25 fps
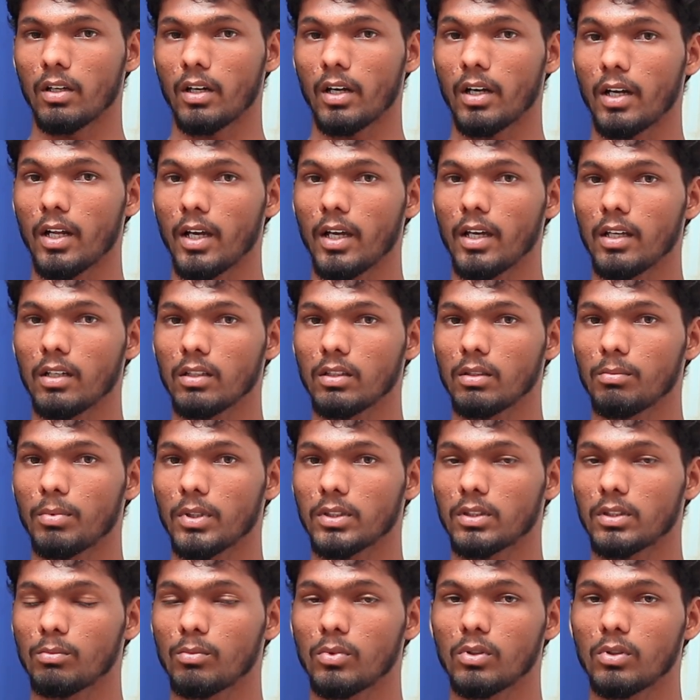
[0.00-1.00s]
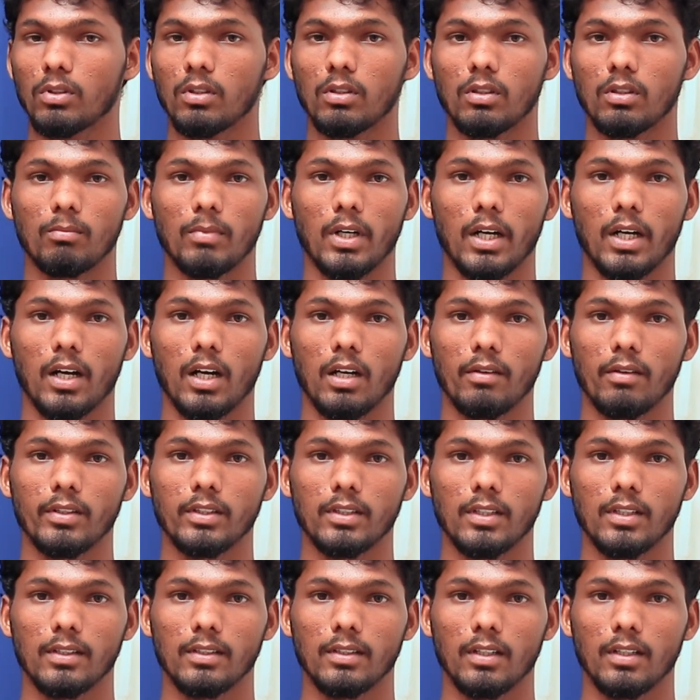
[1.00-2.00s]
ரெண்டாயிரத்தி பத்தொம்போது
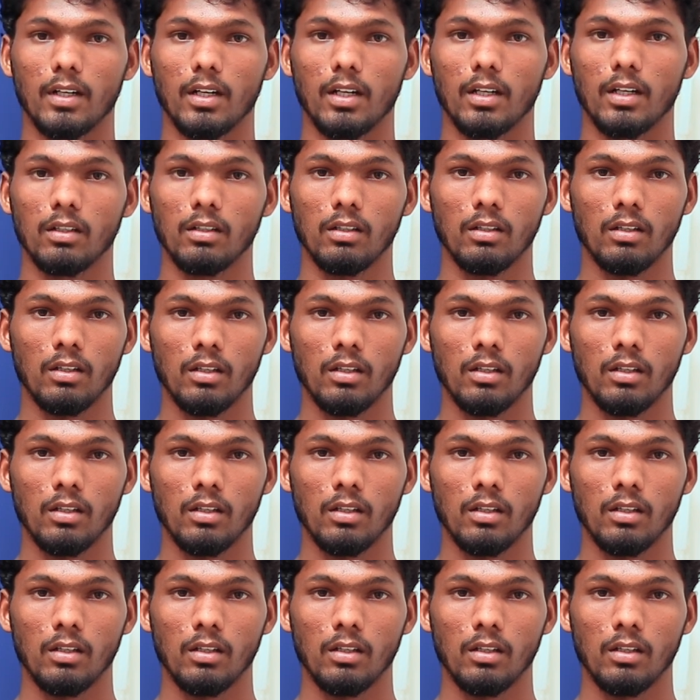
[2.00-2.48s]
மக்களவைத் தேர்தலில்